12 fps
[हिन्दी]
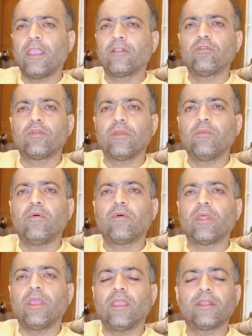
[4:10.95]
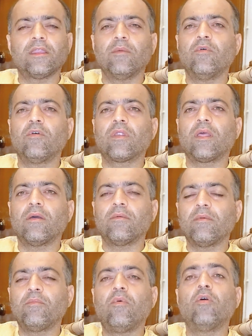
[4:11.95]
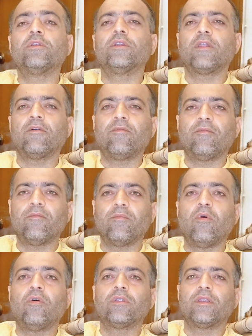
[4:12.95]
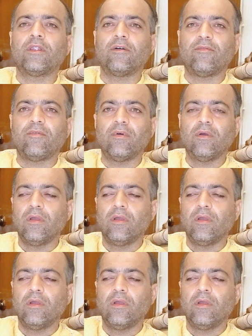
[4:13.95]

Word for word: एक दो टीम और एक टीम और है बहुत ही टफ बहुत ही टफ